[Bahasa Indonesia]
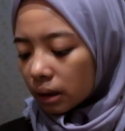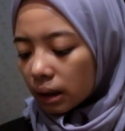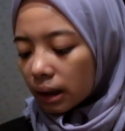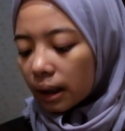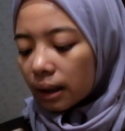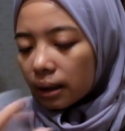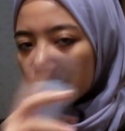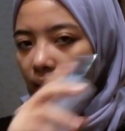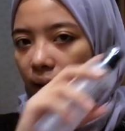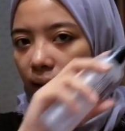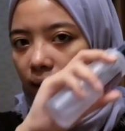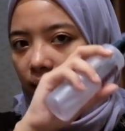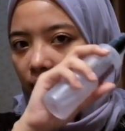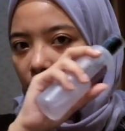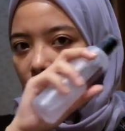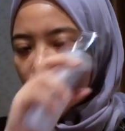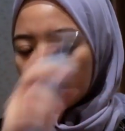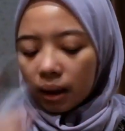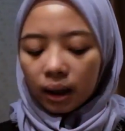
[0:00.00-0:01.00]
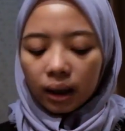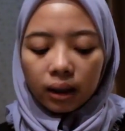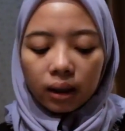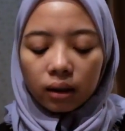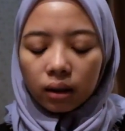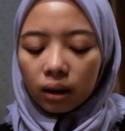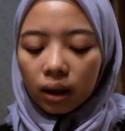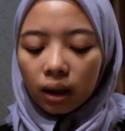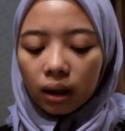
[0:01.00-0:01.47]
masih ganti-gantian
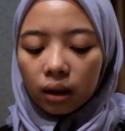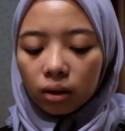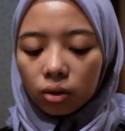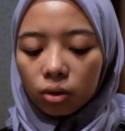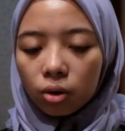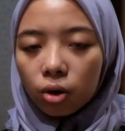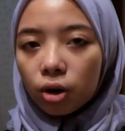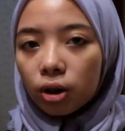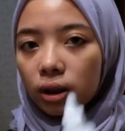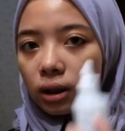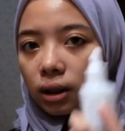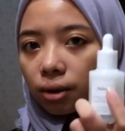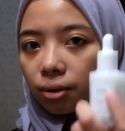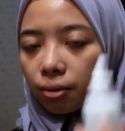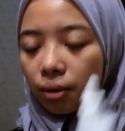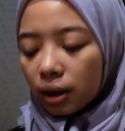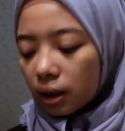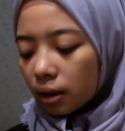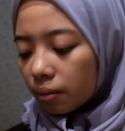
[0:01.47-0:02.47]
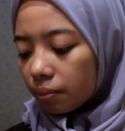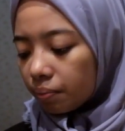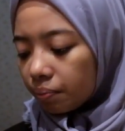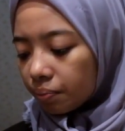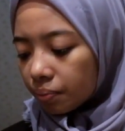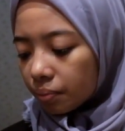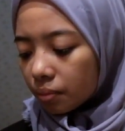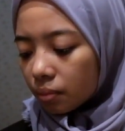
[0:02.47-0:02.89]
makanya tergantung kondisi kulit